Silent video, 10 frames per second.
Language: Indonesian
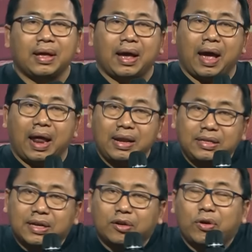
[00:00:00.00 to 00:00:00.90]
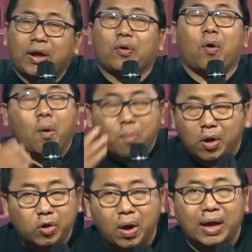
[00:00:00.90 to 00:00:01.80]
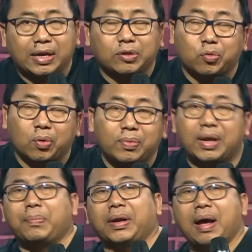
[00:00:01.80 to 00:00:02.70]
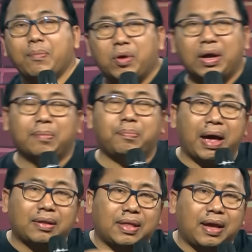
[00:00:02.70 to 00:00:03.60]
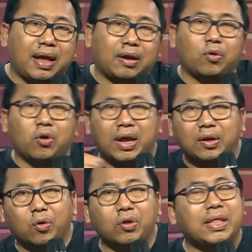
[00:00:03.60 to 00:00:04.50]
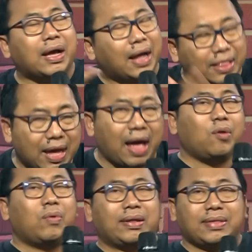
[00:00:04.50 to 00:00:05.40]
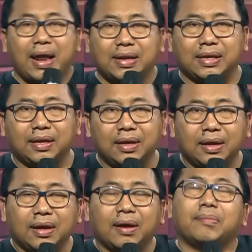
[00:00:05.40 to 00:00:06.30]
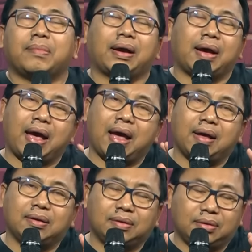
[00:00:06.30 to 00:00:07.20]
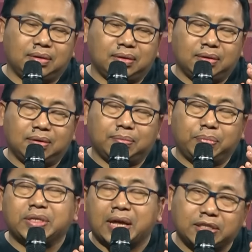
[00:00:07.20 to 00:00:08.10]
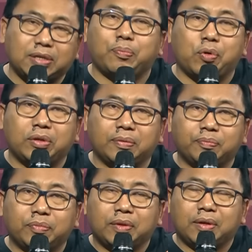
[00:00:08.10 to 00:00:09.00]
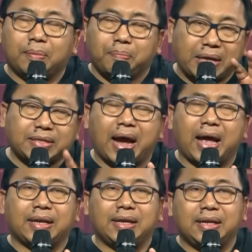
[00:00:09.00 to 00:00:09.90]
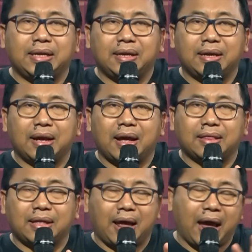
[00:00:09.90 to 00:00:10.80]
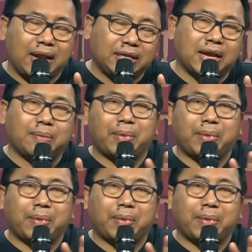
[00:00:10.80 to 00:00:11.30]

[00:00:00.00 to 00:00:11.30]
Anies yang doyan ngomong doang itu kemudian bergabung dengan partai yang doyan gonta-ganti haluan tadi, maka bisa disebut pasangan ini antara Anies dan